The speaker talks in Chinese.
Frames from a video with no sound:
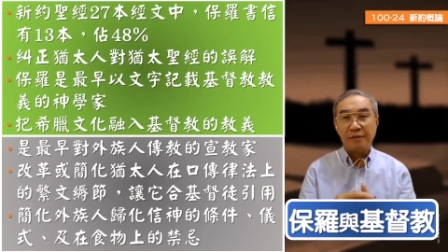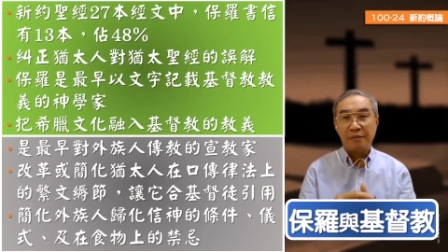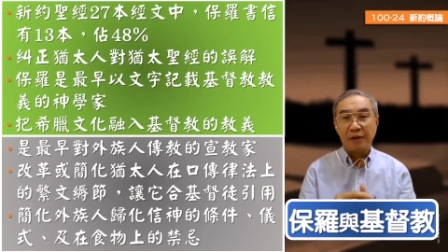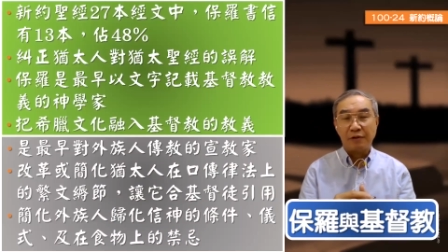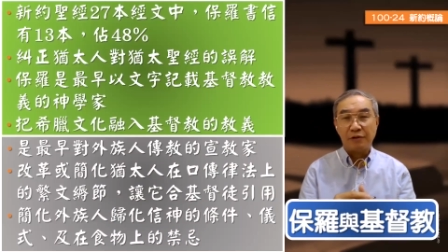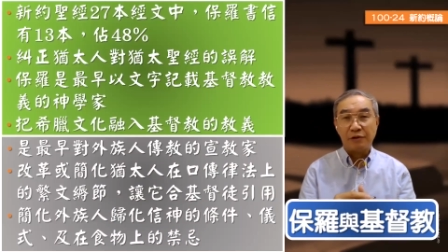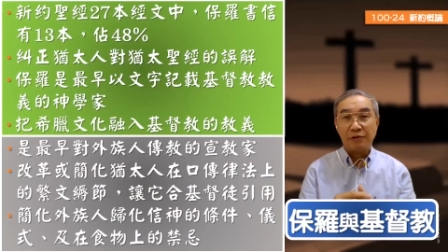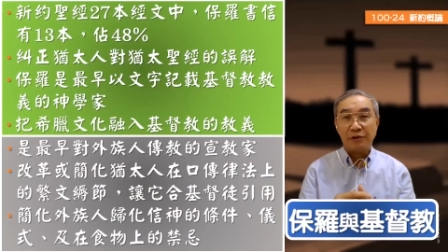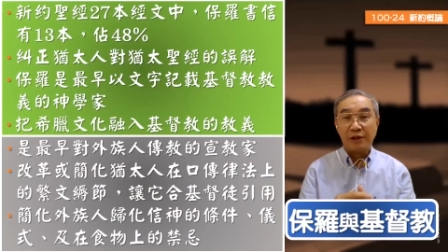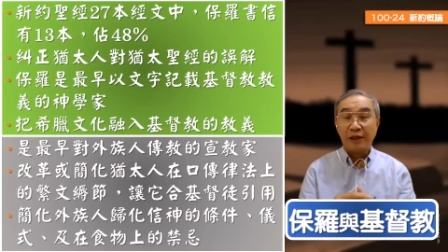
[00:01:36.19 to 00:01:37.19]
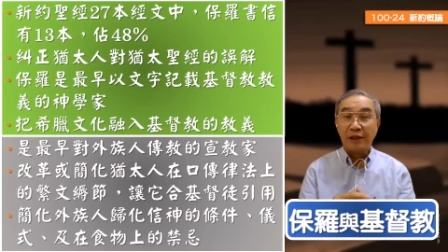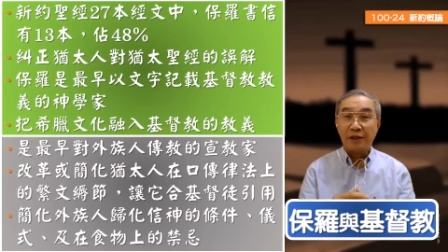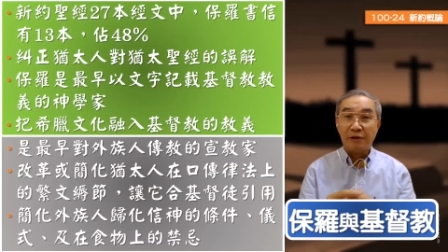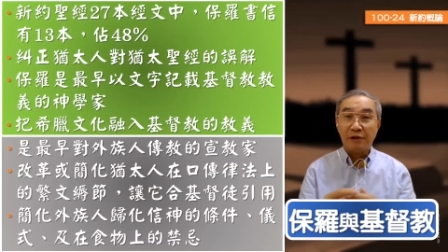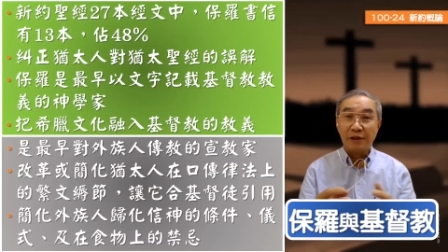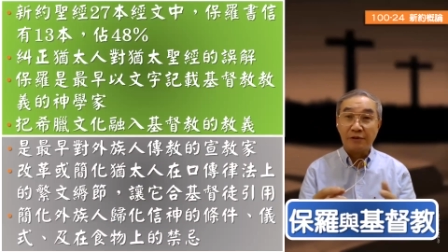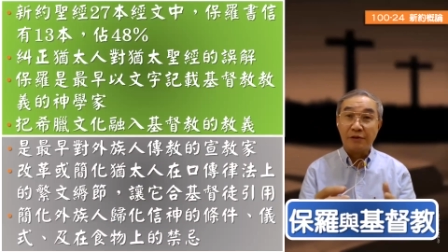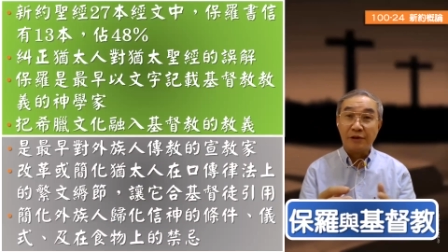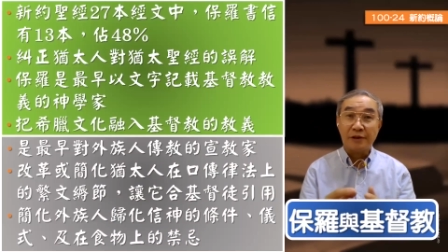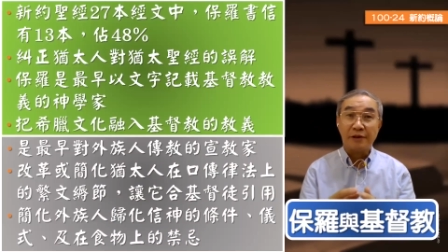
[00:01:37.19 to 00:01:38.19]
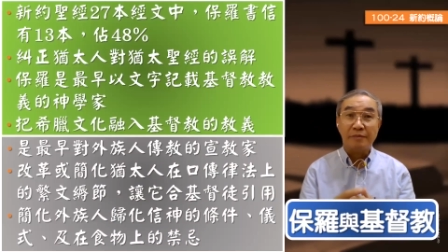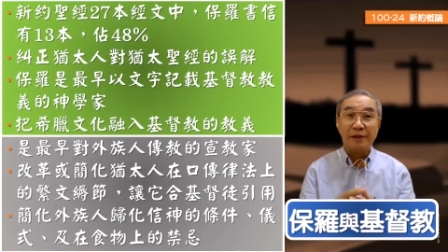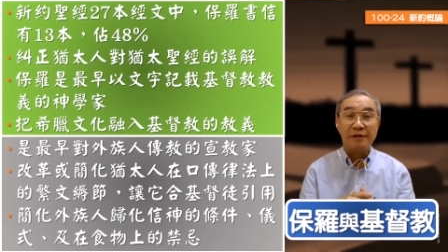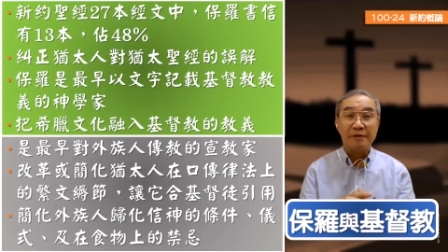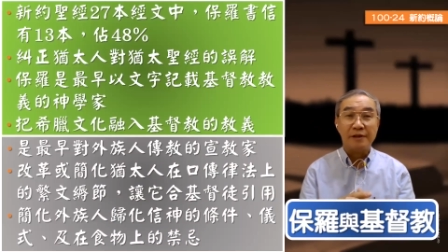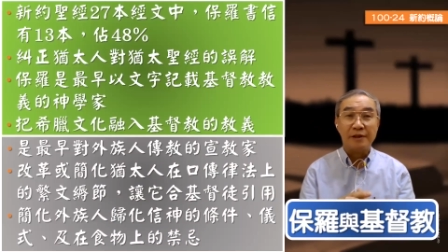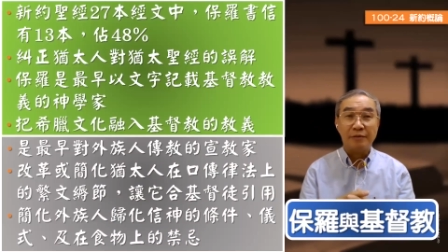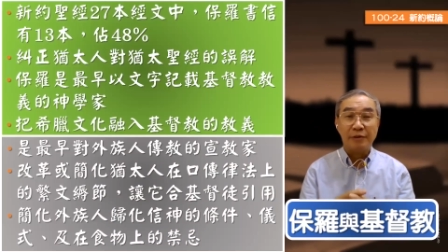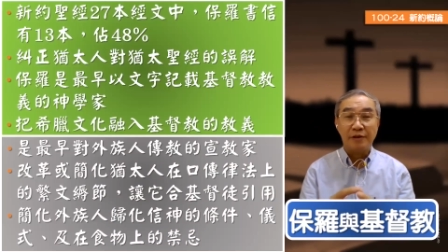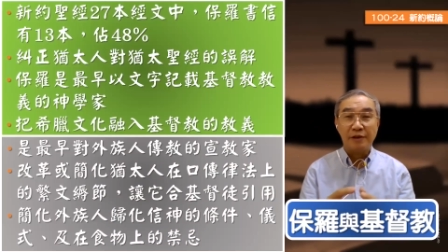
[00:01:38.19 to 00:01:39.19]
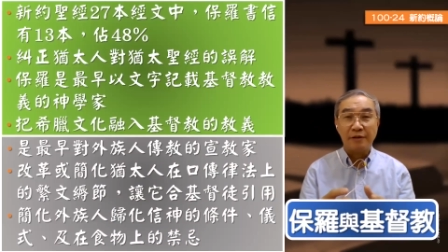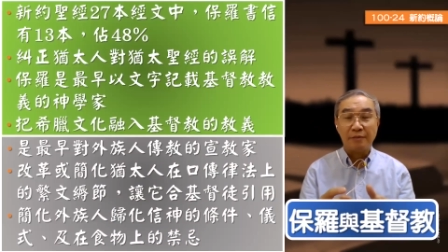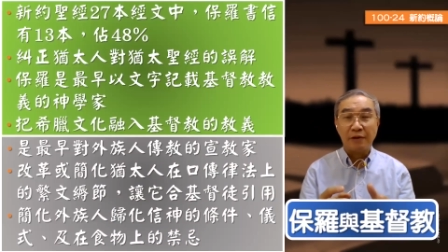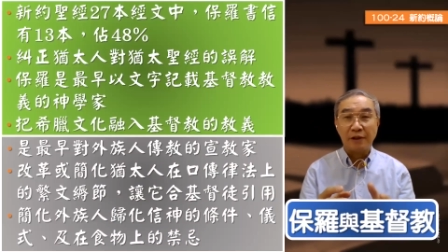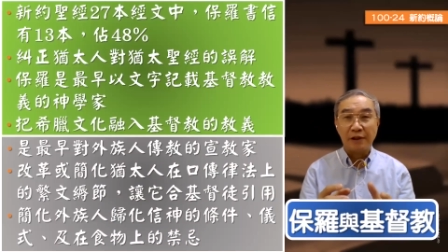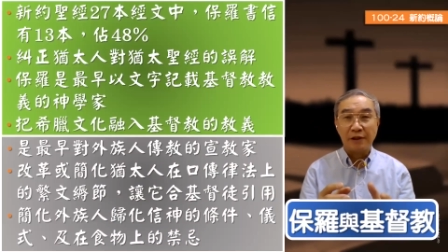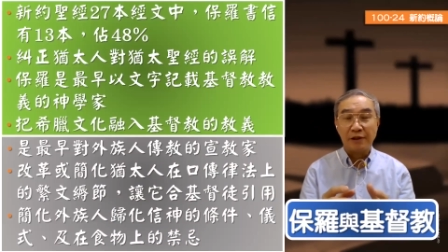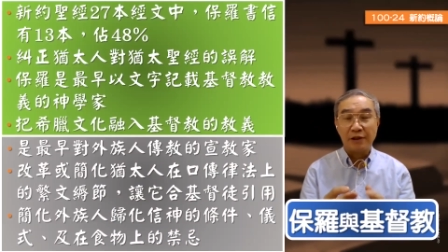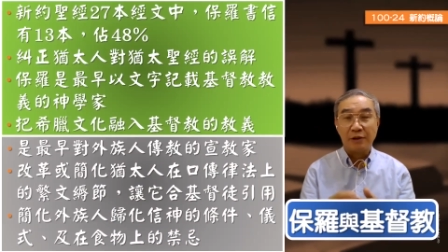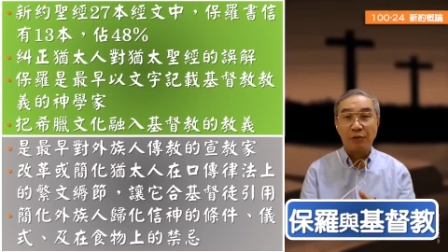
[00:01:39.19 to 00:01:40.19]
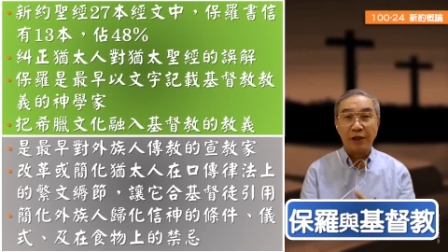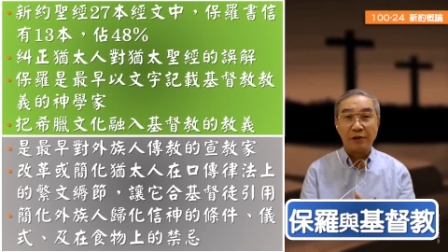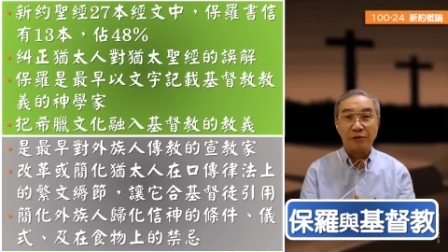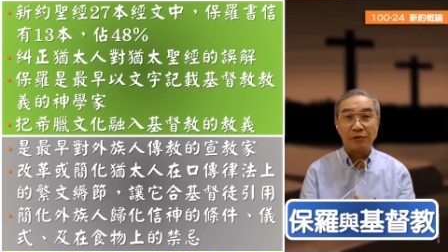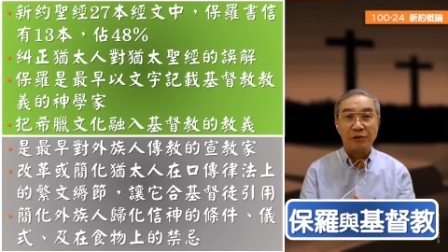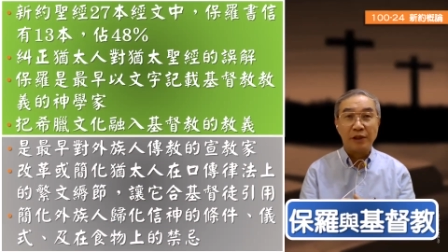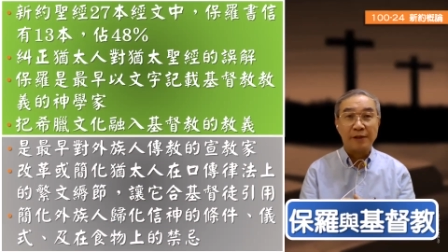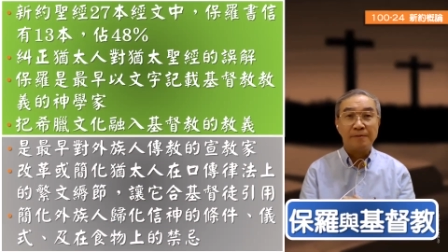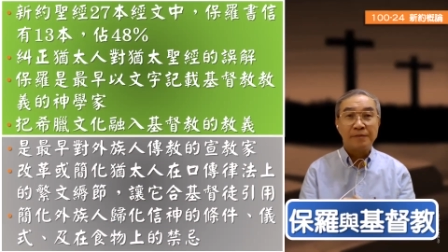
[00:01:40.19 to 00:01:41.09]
保罗的书信，当然也有人讲说十四本，因为这里面有包括那个希伯来书啊。